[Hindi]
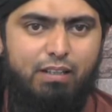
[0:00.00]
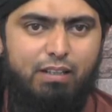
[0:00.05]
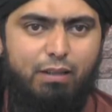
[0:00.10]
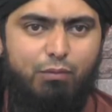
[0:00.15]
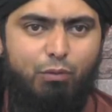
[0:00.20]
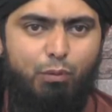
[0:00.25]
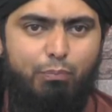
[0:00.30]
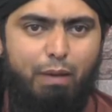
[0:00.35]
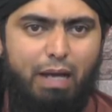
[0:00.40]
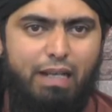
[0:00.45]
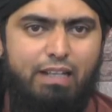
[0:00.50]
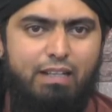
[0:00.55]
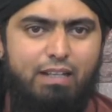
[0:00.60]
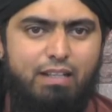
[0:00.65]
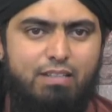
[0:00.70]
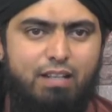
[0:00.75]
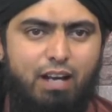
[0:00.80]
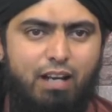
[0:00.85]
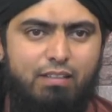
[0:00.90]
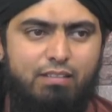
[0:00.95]
कि वो पहली का
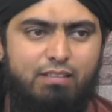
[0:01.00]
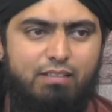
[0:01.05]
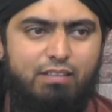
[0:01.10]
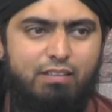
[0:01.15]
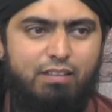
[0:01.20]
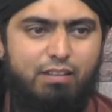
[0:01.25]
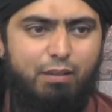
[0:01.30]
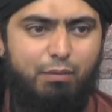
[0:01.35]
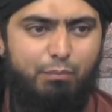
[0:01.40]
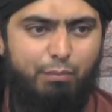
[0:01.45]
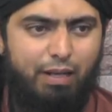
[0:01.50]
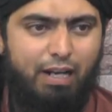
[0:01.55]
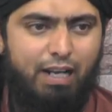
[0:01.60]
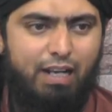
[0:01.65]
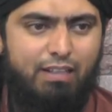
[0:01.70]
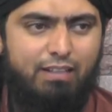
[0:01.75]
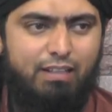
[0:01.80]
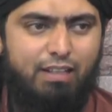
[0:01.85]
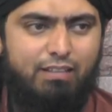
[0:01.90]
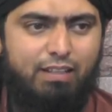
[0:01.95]
चांद
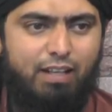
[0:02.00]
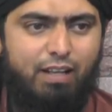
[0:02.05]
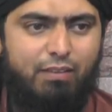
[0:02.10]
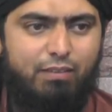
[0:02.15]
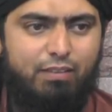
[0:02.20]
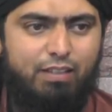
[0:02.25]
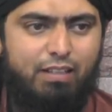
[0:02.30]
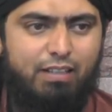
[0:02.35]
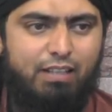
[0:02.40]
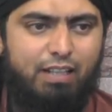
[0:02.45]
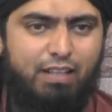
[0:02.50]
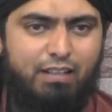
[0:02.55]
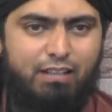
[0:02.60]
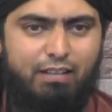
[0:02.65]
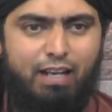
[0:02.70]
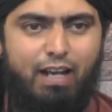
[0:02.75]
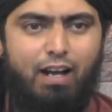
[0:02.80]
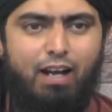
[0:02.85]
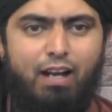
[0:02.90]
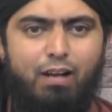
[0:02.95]
बनाया जाता यानी एक
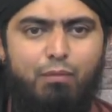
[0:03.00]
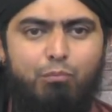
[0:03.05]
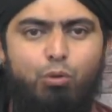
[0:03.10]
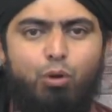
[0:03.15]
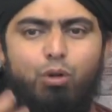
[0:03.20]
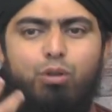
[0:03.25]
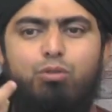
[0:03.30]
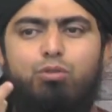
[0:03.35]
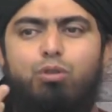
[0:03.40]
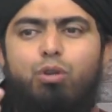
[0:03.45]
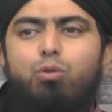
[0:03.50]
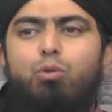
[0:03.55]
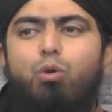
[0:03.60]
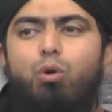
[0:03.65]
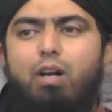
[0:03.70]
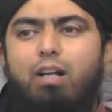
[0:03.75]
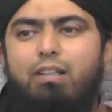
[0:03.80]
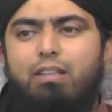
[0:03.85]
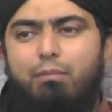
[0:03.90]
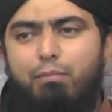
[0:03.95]
नया मुल्क तलू
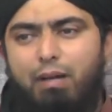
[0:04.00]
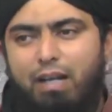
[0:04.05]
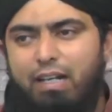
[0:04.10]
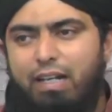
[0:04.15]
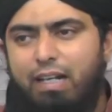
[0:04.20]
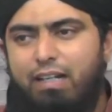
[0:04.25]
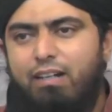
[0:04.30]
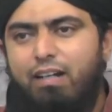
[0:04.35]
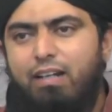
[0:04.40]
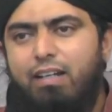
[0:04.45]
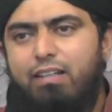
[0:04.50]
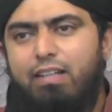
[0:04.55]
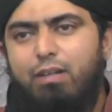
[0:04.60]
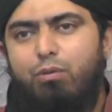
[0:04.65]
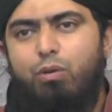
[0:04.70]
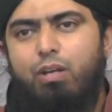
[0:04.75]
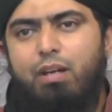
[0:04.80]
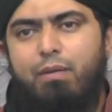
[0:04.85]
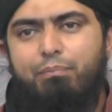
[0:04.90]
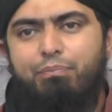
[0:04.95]
हो रहा था बहरल एक गलती
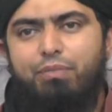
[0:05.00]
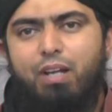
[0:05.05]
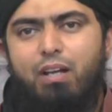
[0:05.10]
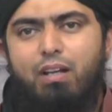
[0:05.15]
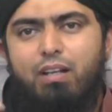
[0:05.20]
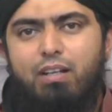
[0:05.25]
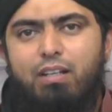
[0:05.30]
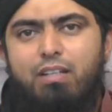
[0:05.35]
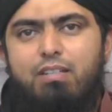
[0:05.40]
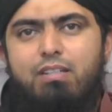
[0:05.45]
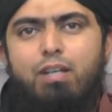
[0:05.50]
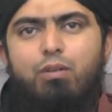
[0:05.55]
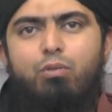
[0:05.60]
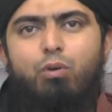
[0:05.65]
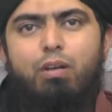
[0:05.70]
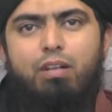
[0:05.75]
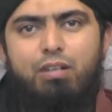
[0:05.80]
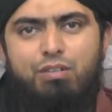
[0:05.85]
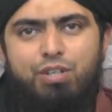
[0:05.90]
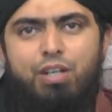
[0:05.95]
हुई इसकी
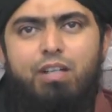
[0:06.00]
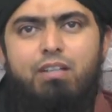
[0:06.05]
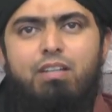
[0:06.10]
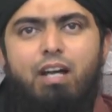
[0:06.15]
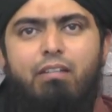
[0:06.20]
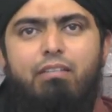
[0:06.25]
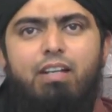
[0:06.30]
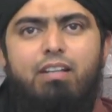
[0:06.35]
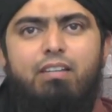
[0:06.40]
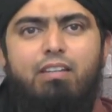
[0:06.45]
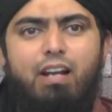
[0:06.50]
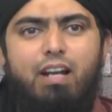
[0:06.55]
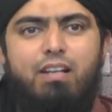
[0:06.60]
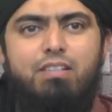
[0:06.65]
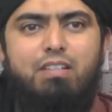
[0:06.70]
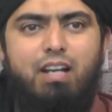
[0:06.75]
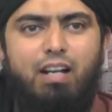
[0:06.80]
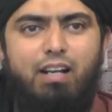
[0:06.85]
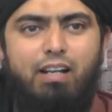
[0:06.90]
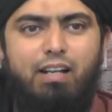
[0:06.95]
कोई शरी तावील
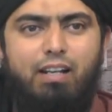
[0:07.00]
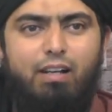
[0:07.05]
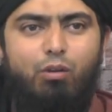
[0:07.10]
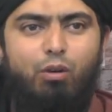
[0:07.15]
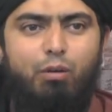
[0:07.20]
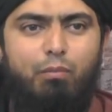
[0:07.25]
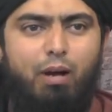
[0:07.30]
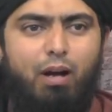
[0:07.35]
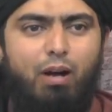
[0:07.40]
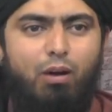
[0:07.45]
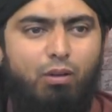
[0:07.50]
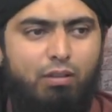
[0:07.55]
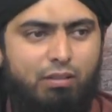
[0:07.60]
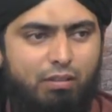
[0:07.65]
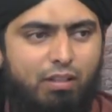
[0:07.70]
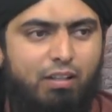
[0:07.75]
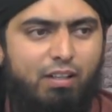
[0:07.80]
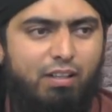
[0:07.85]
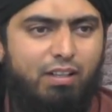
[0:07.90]
तलाश कर लेंगे उलमा और